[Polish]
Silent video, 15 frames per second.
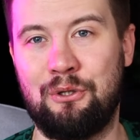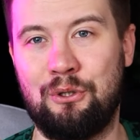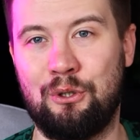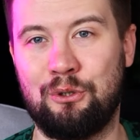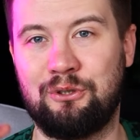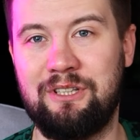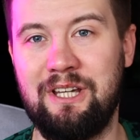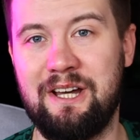
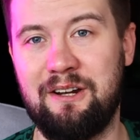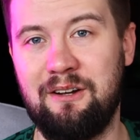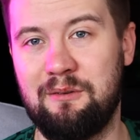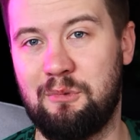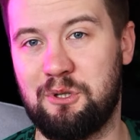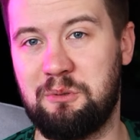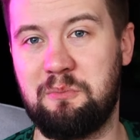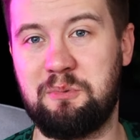Od gier
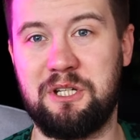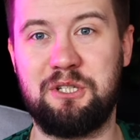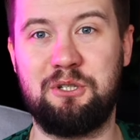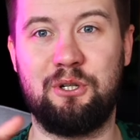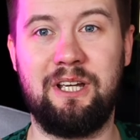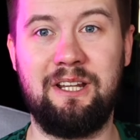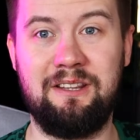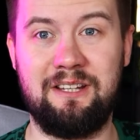możemy przejść
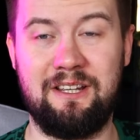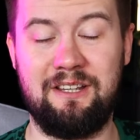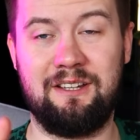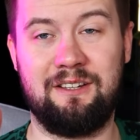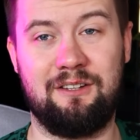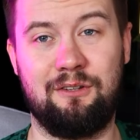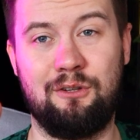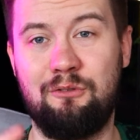do
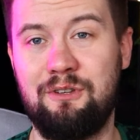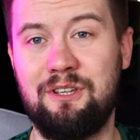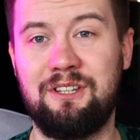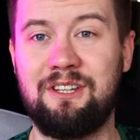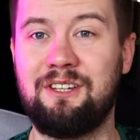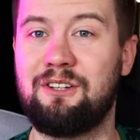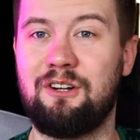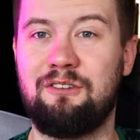jednej
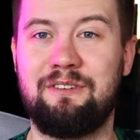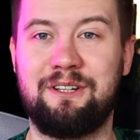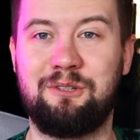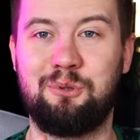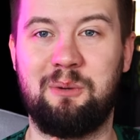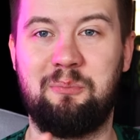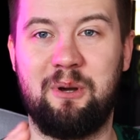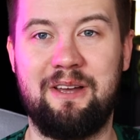nowinki growej,
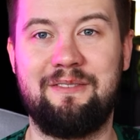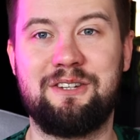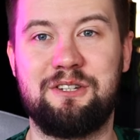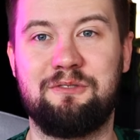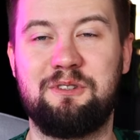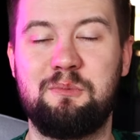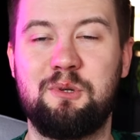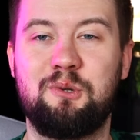która pojawia się
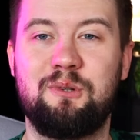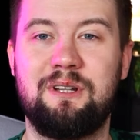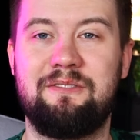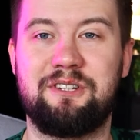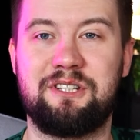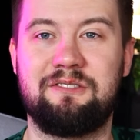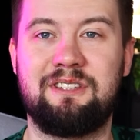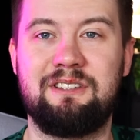w tym roku na
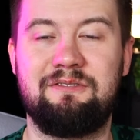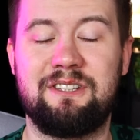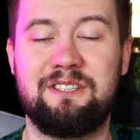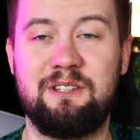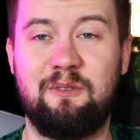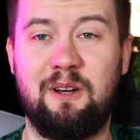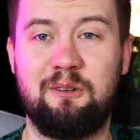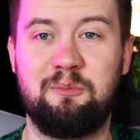warszawskim
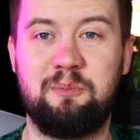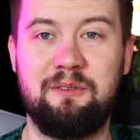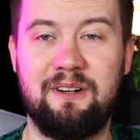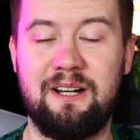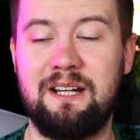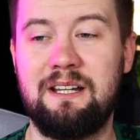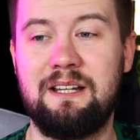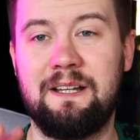festiwalu
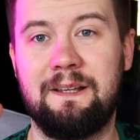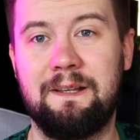piwa.